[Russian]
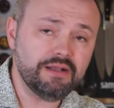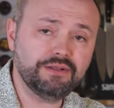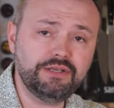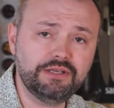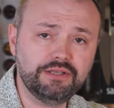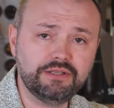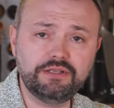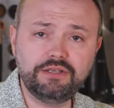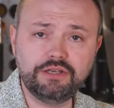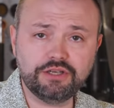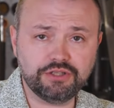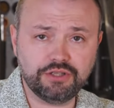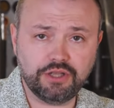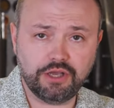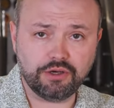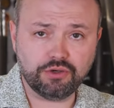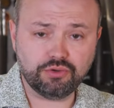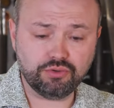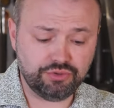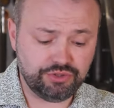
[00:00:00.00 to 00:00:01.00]
Тесто
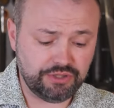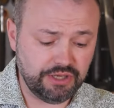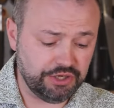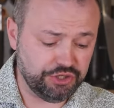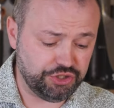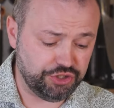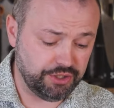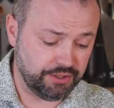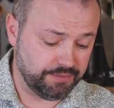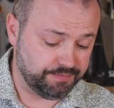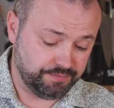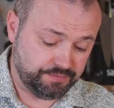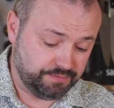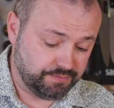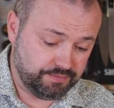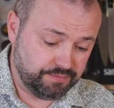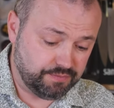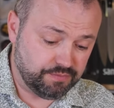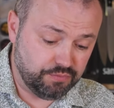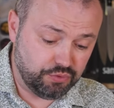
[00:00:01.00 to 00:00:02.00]
нежное, хрустящее.
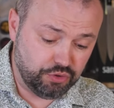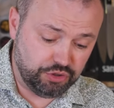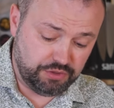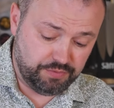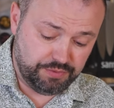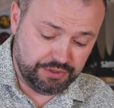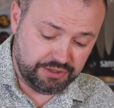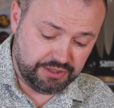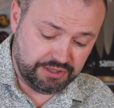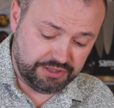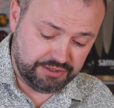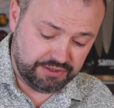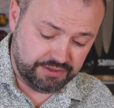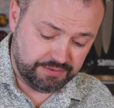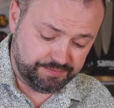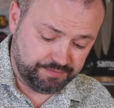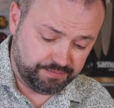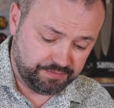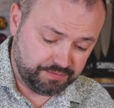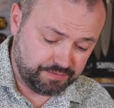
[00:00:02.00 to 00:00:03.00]
Просто
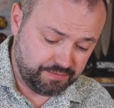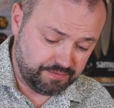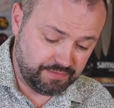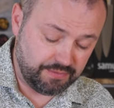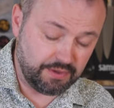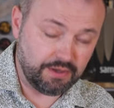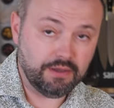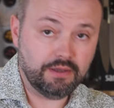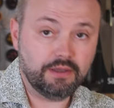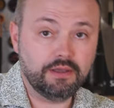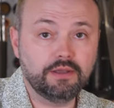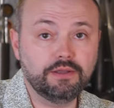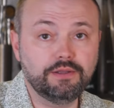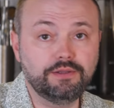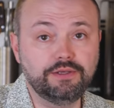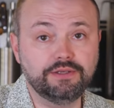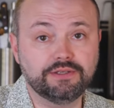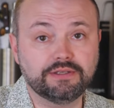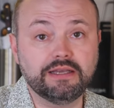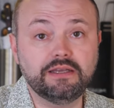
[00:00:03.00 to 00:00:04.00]
прекрасно
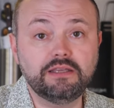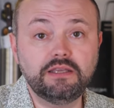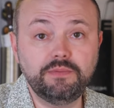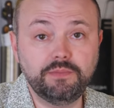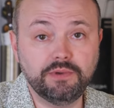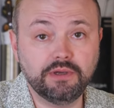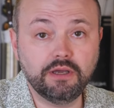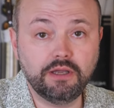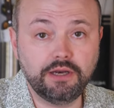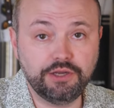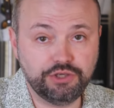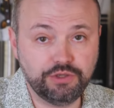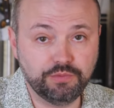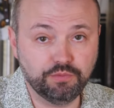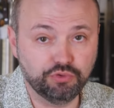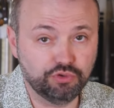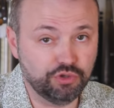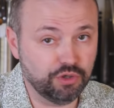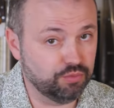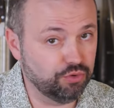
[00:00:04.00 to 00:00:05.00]
ни с какими горячими
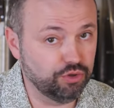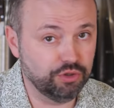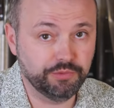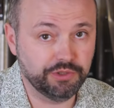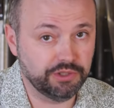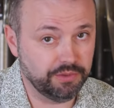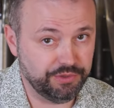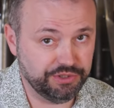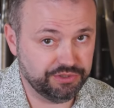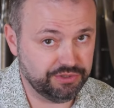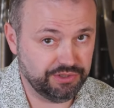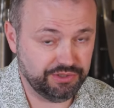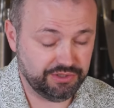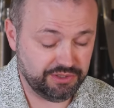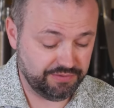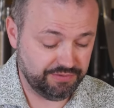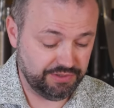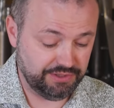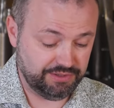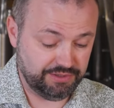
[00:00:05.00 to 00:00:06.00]
бутербродами это близко не
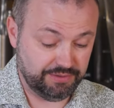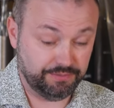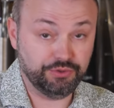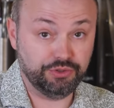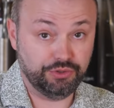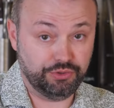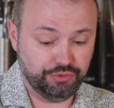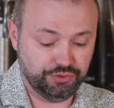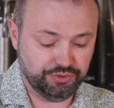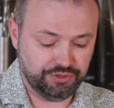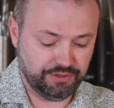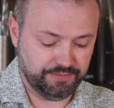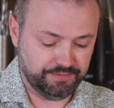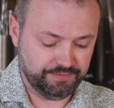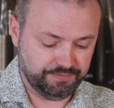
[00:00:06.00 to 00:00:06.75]
сравнится. Серьезно.